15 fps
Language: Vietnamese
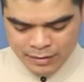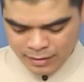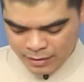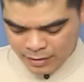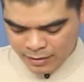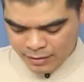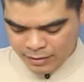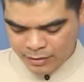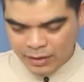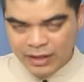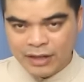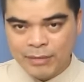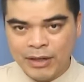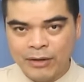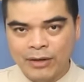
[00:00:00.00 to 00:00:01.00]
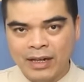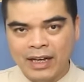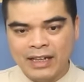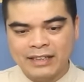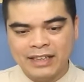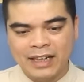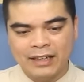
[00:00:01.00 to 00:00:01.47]
Đó, đó là email
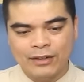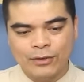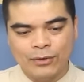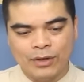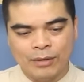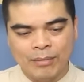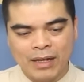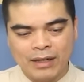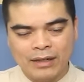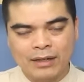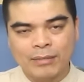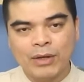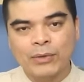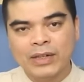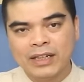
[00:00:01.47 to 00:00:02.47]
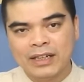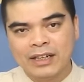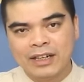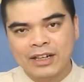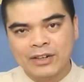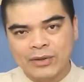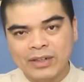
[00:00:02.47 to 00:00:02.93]
hai trang của bác bác Huy
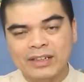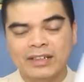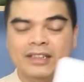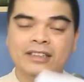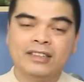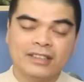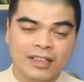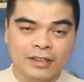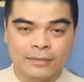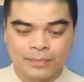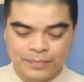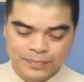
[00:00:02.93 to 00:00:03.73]
có gửi đến chương trình.